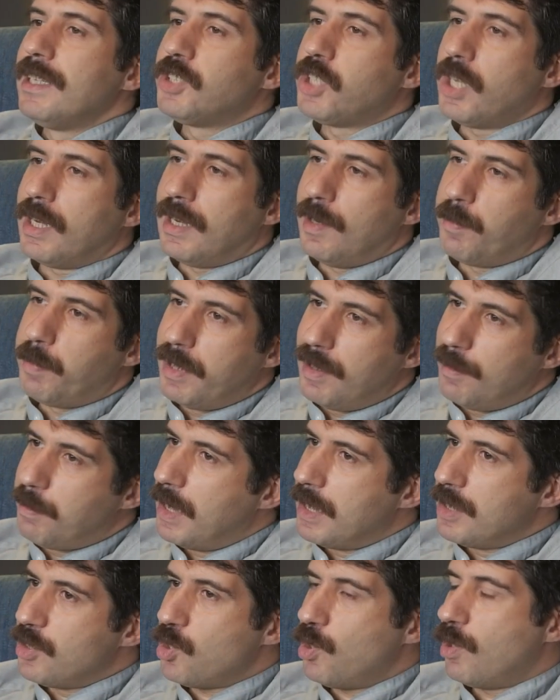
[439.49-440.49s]
ÇKP'yi
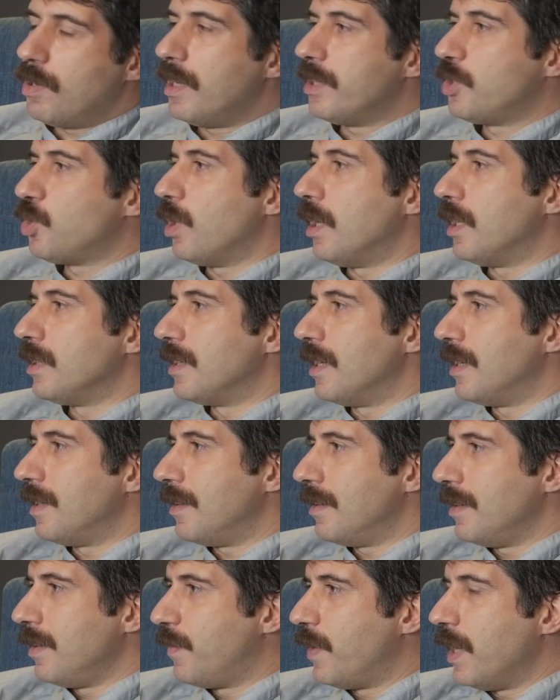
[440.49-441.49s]
bence öyle şu anda
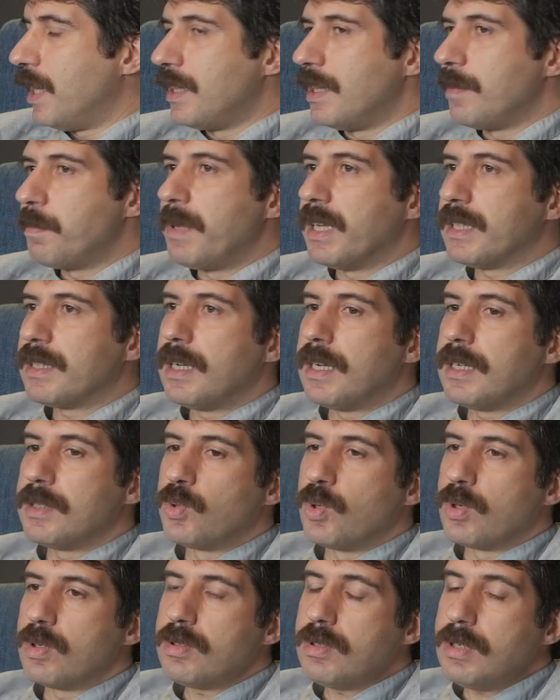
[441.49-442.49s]
ifade etmek
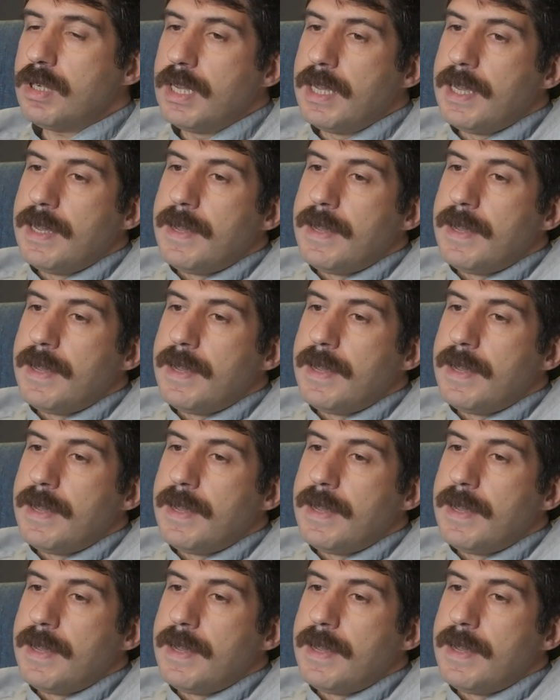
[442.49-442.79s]
daha doğru.